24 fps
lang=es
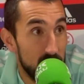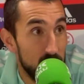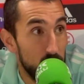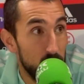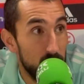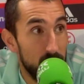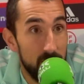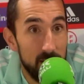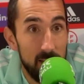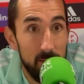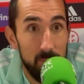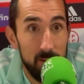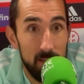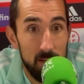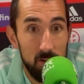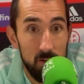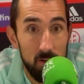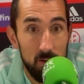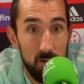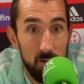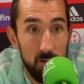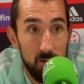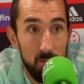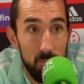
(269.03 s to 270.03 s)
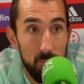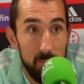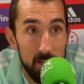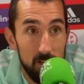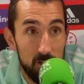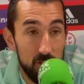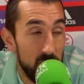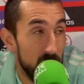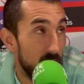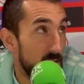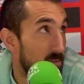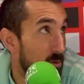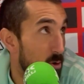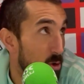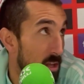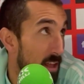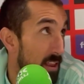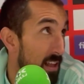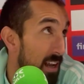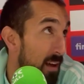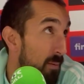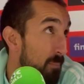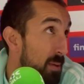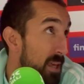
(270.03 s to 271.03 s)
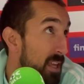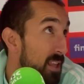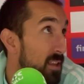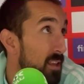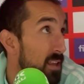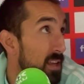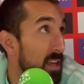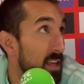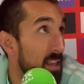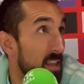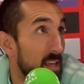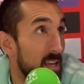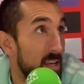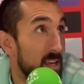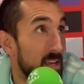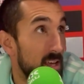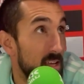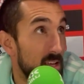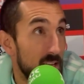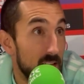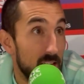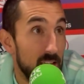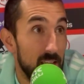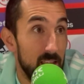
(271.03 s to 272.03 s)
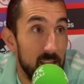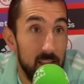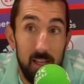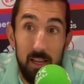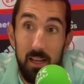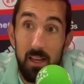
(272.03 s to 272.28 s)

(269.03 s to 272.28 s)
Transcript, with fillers: sufre, pero, pero se disfruta del ambiente y de, y